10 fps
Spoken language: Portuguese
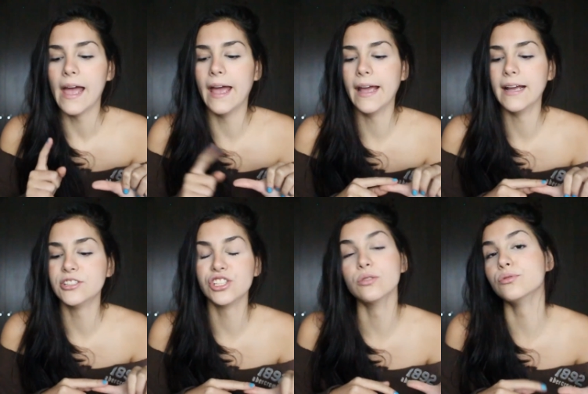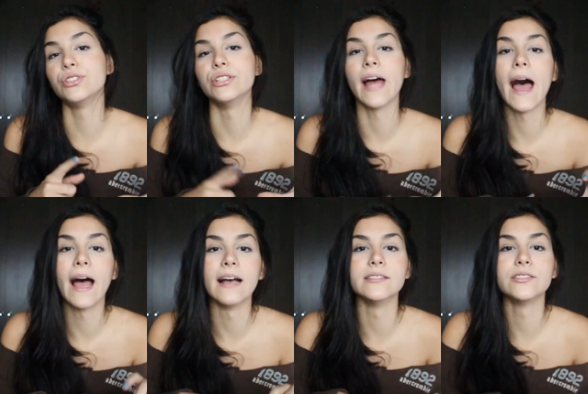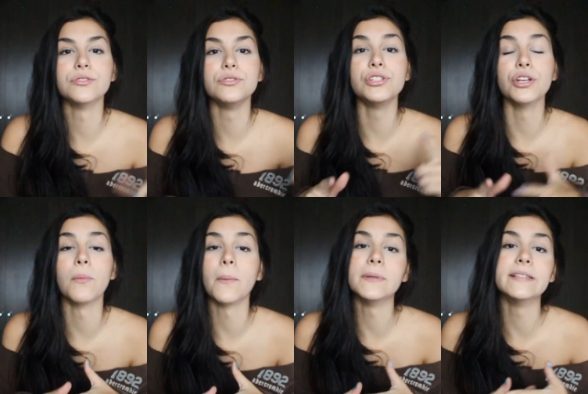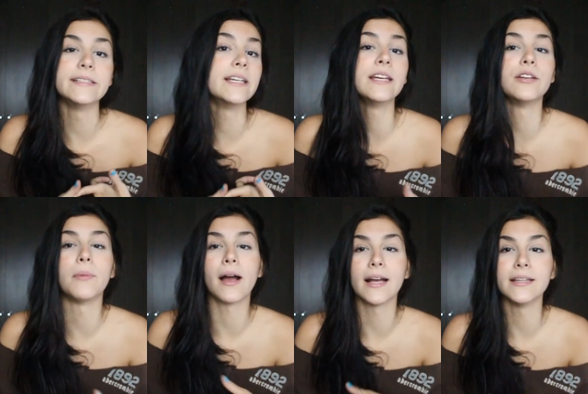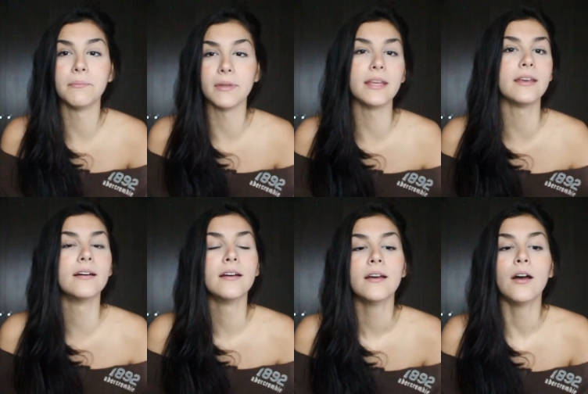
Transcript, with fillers: É, tinha um ginásio, tinha uma piscina, uma academia,